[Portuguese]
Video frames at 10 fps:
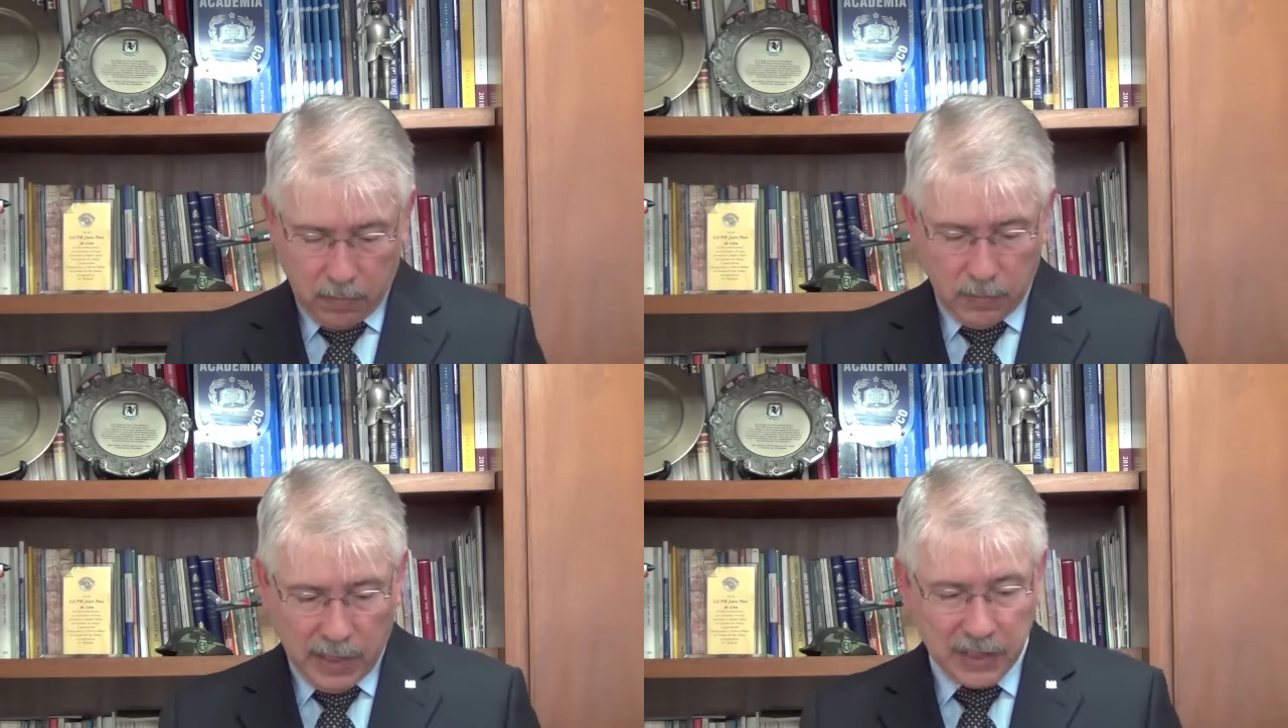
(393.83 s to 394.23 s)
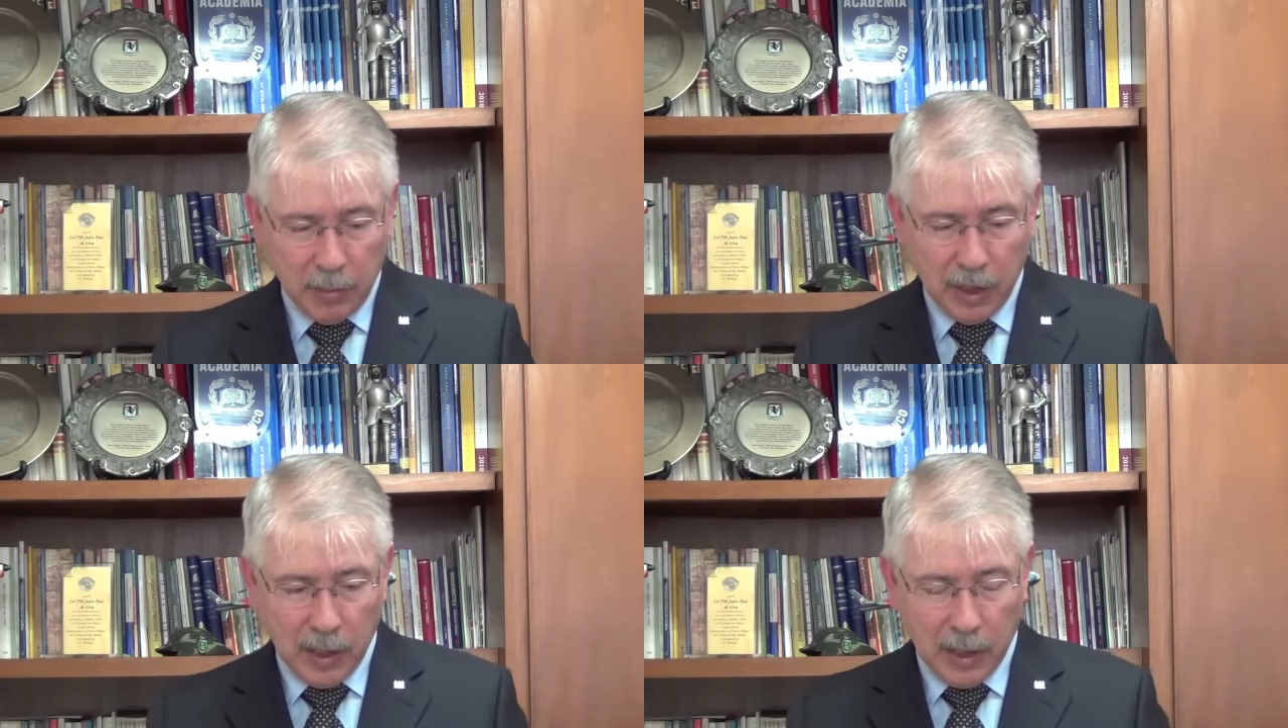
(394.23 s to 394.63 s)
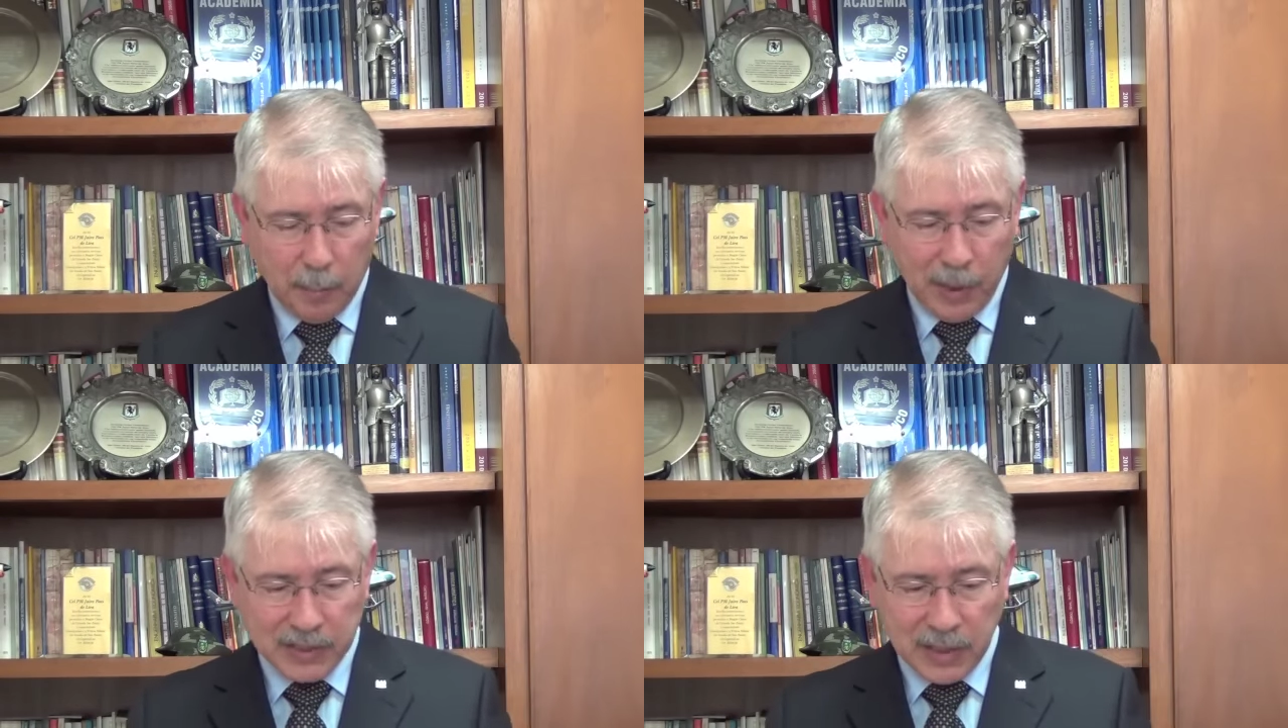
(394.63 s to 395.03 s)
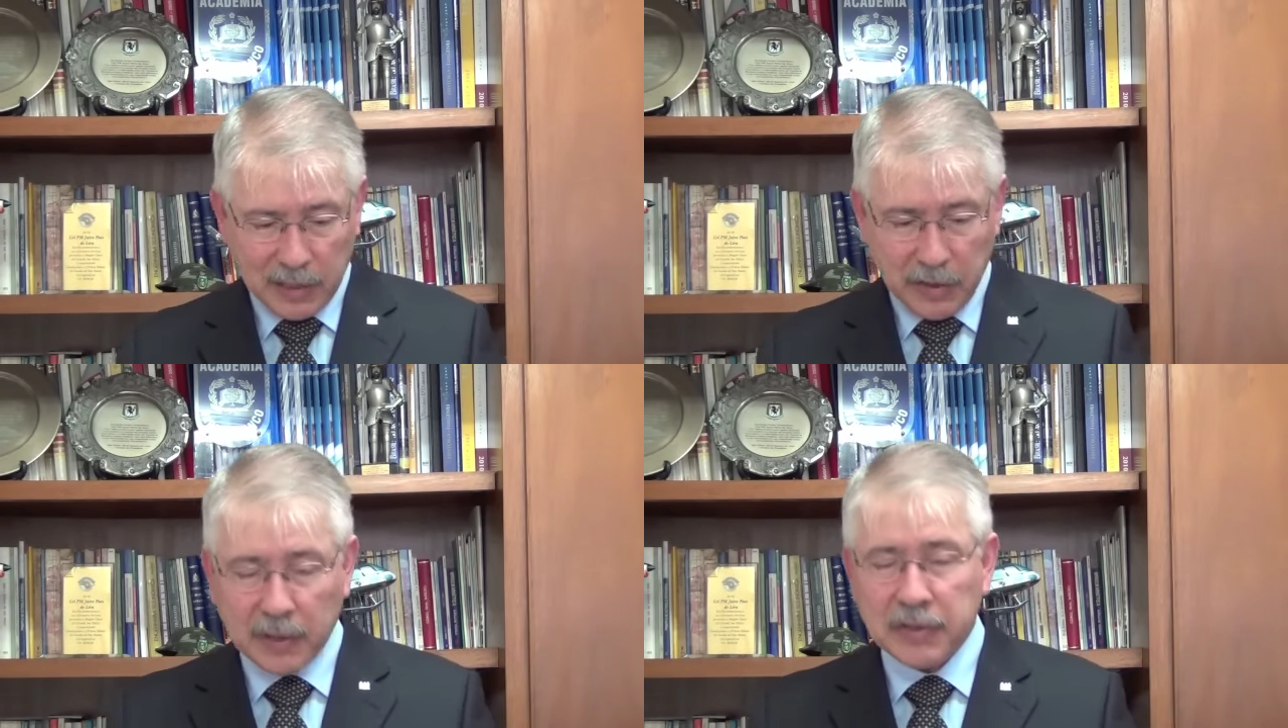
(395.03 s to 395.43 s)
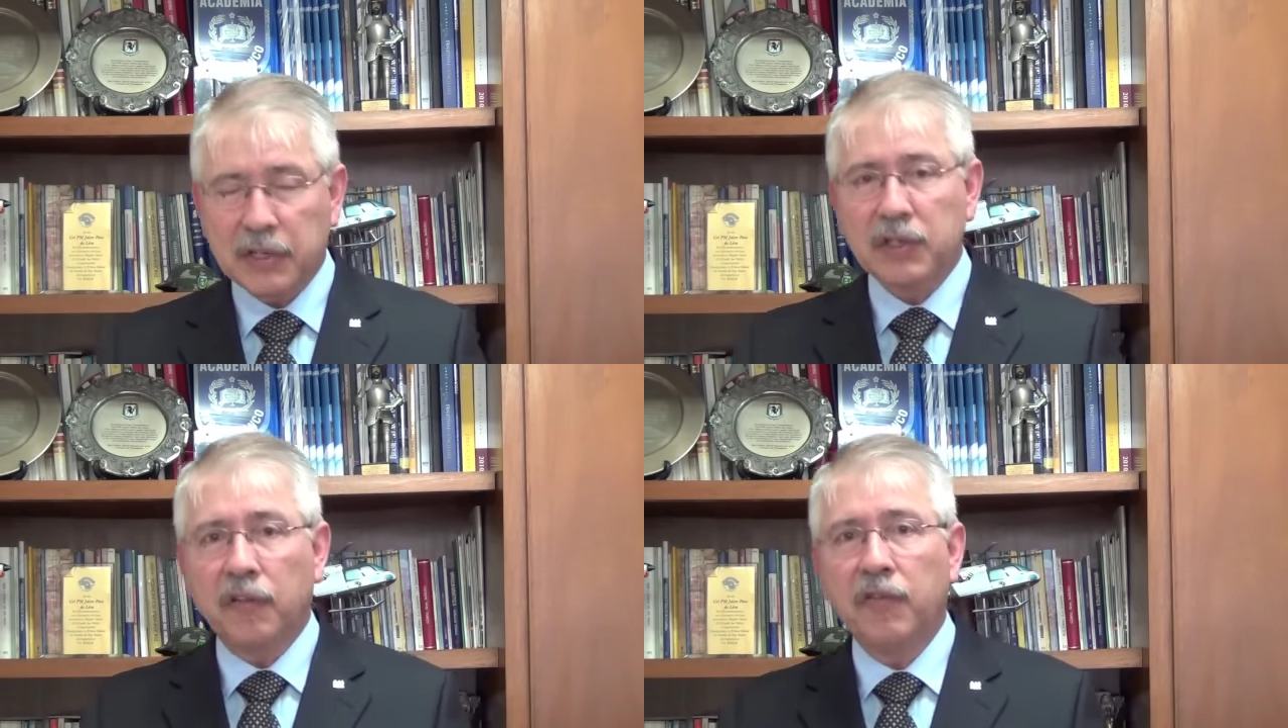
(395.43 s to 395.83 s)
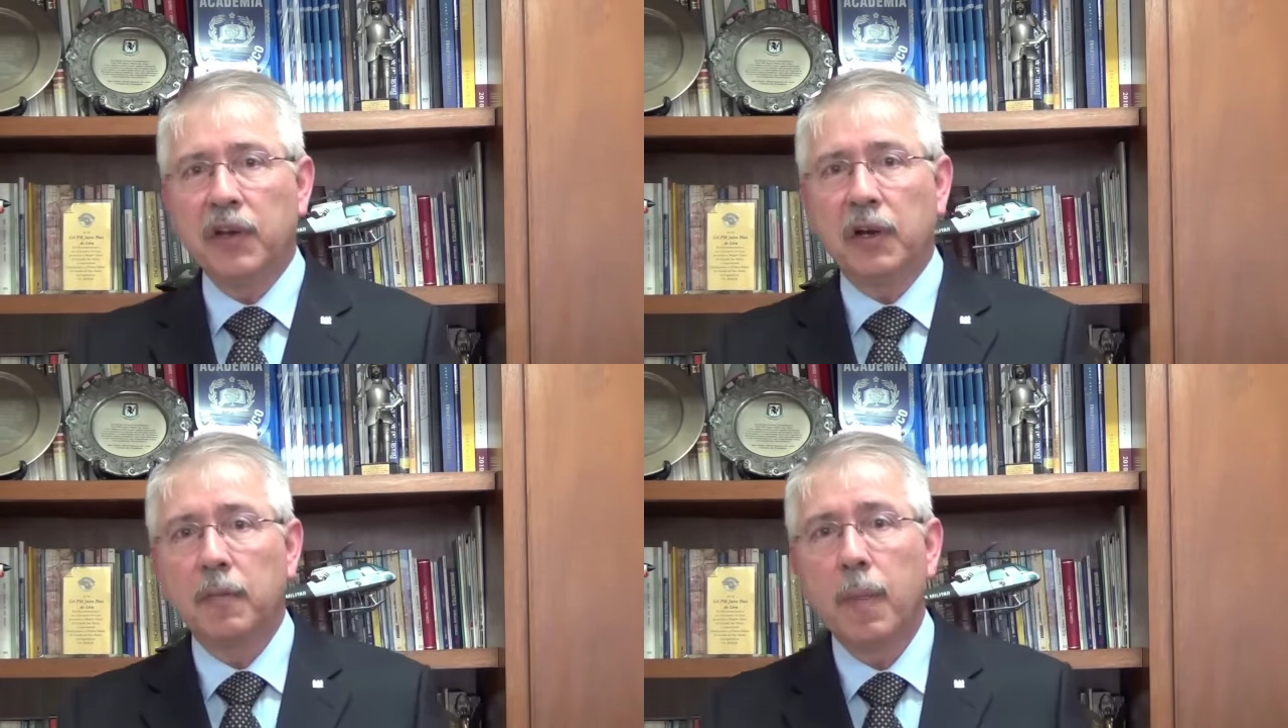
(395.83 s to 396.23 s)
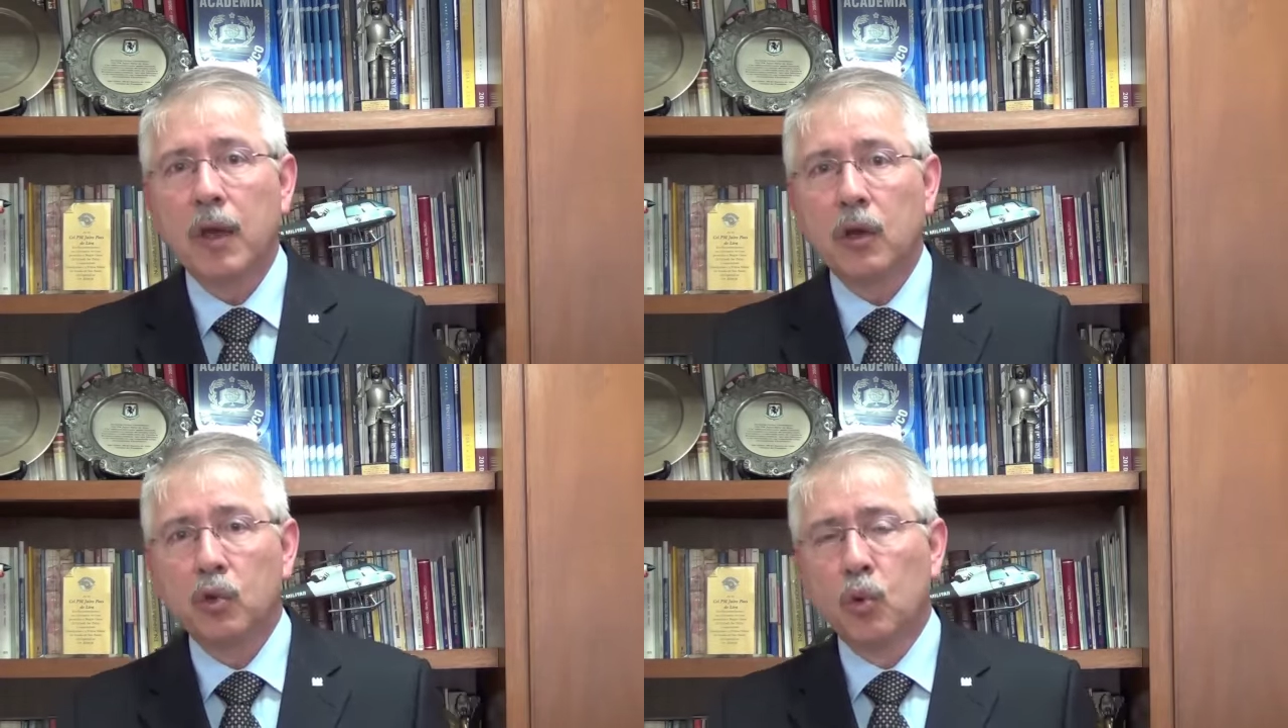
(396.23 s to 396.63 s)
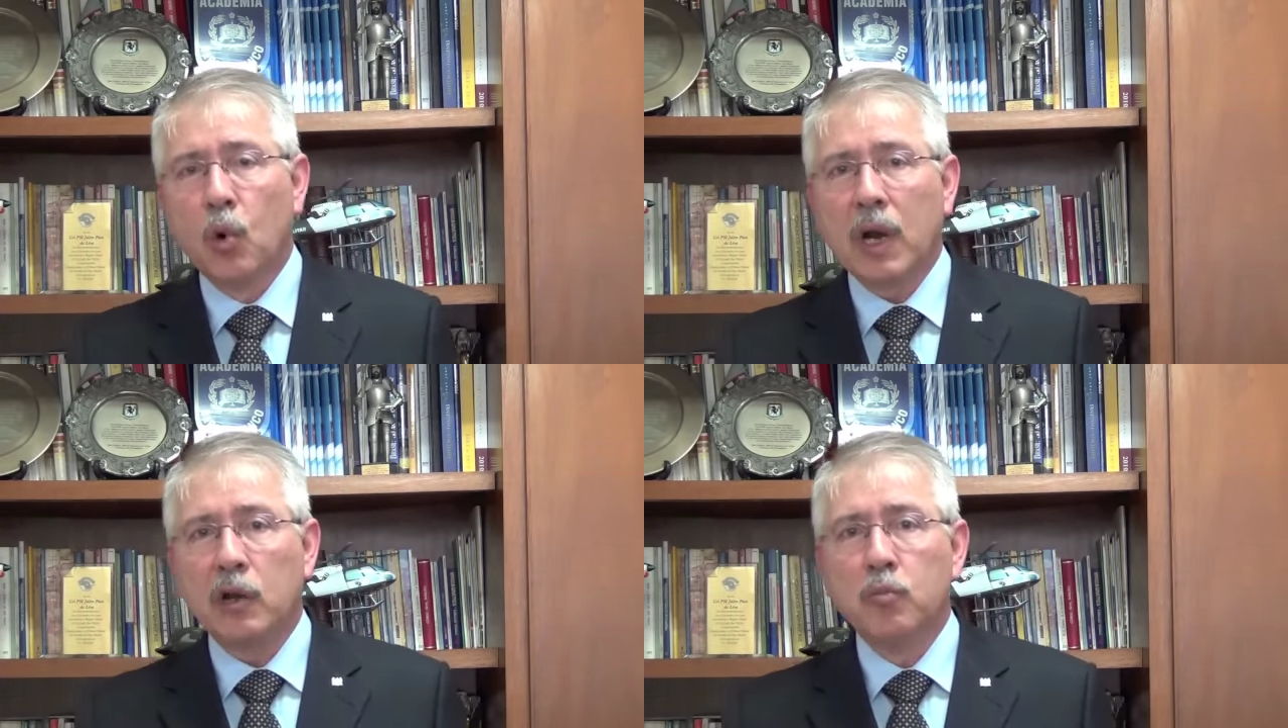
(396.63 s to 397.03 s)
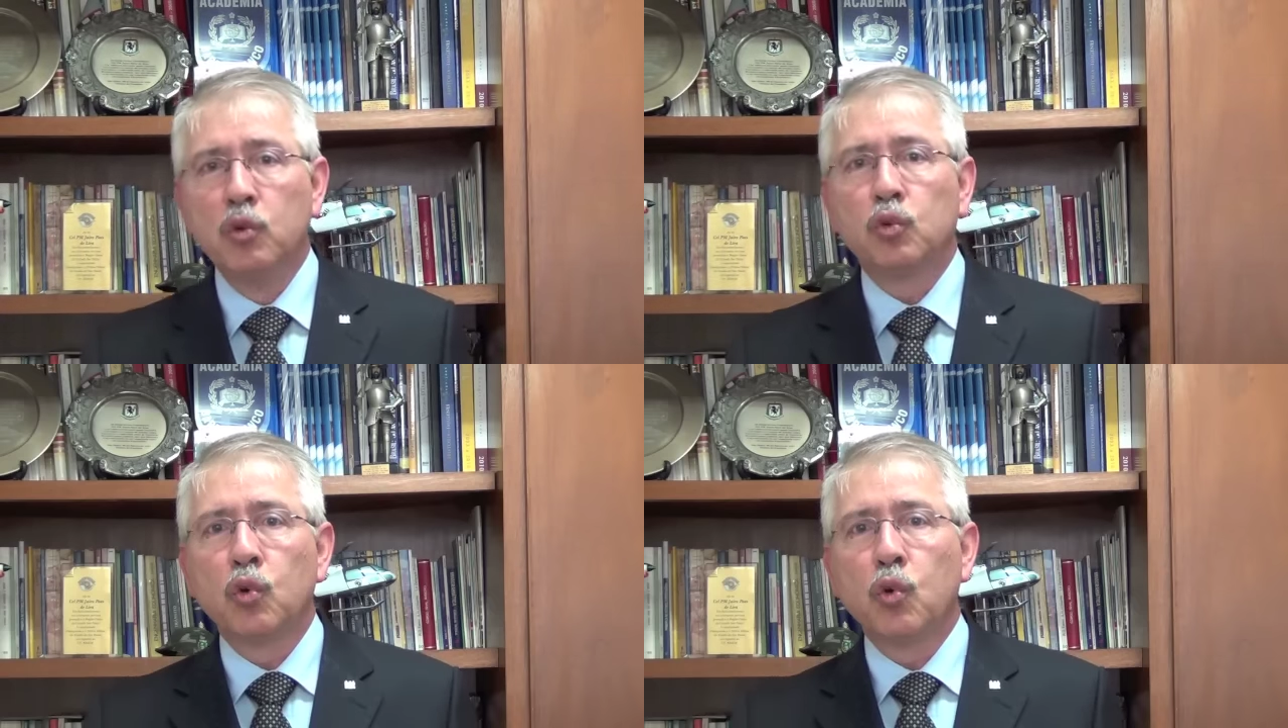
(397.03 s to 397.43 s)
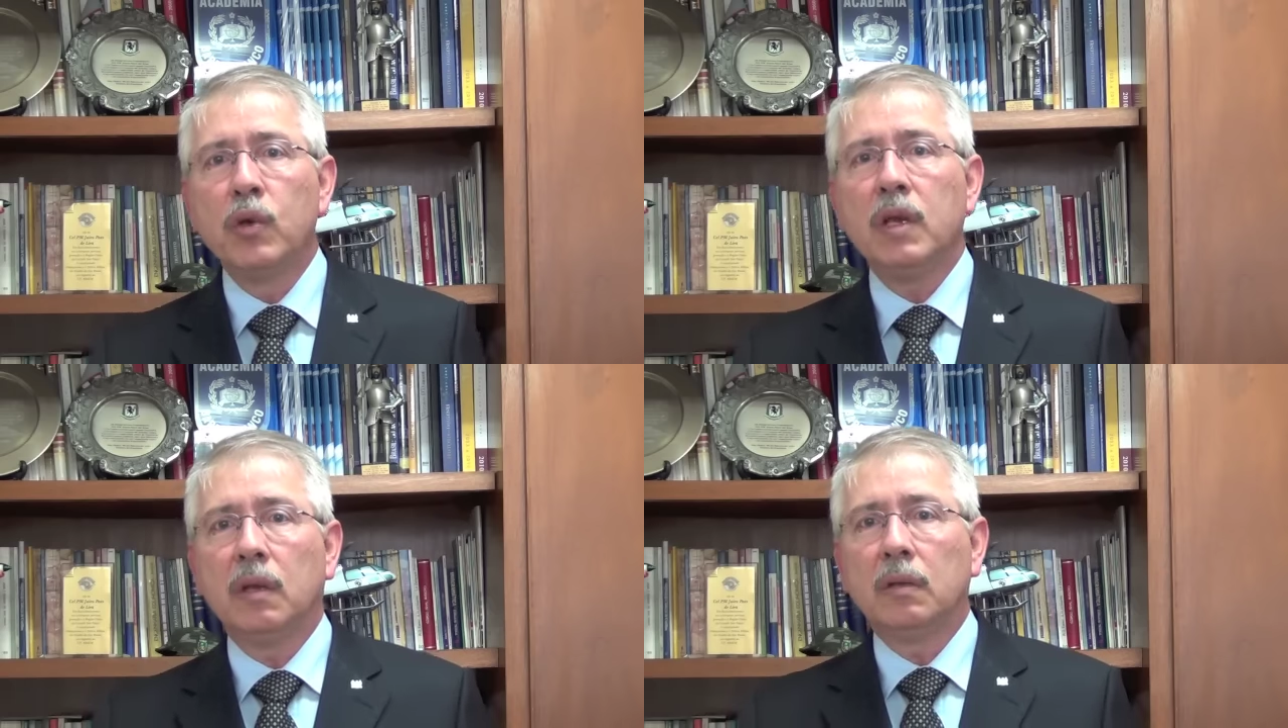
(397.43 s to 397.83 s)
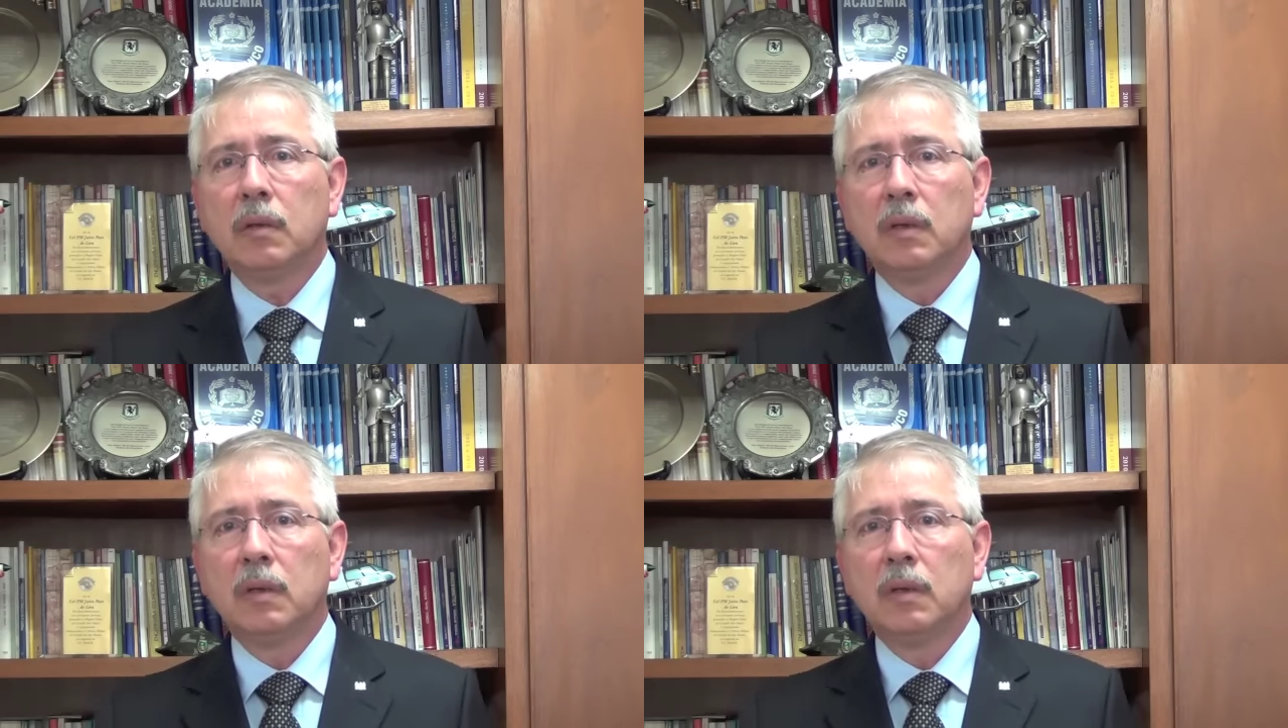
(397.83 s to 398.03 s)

na semana passada, na sexta-feira, num horário muito ruim,